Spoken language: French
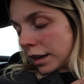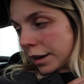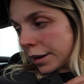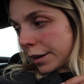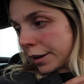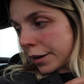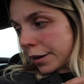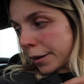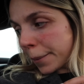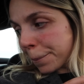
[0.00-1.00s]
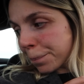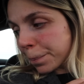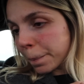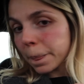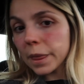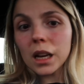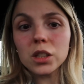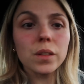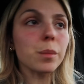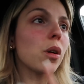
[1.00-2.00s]

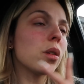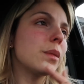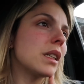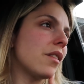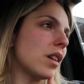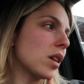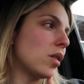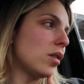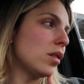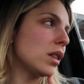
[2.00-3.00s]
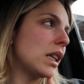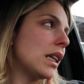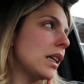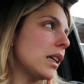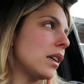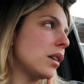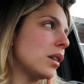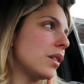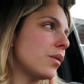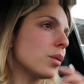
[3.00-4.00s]
je vais prendre mes dafalcans et
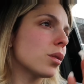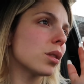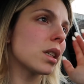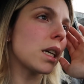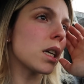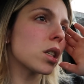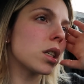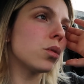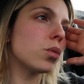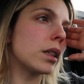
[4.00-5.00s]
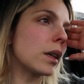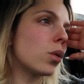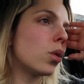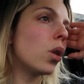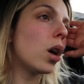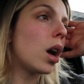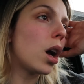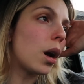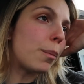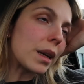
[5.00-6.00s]
il faut que j'aille acheter du terreau
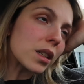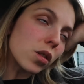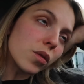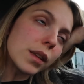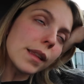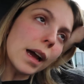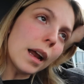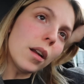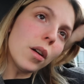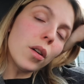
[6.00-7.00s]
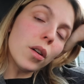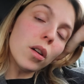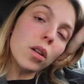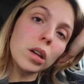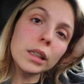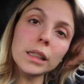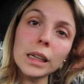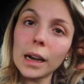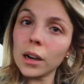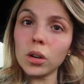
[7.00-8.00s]
parce qu'au final,
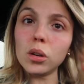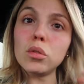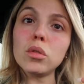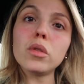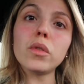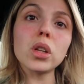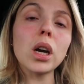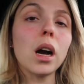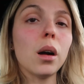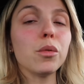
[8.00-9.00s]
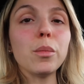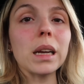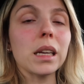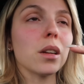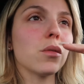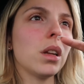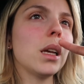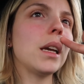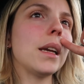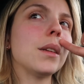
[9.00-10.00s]
hier le vendeur a un peu mal
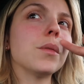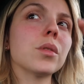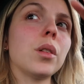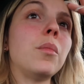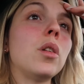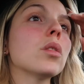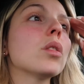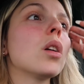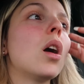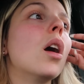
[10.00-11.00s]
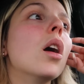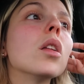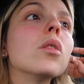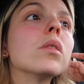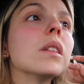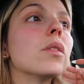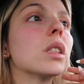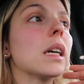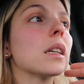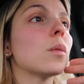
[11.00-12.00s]
calculé et il nous en manque. Donc il faut que
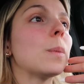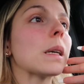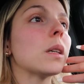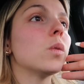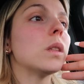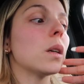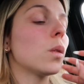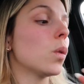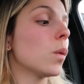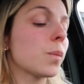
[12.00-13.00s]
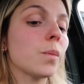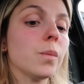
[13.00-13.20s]
j'aille récupérer du terreau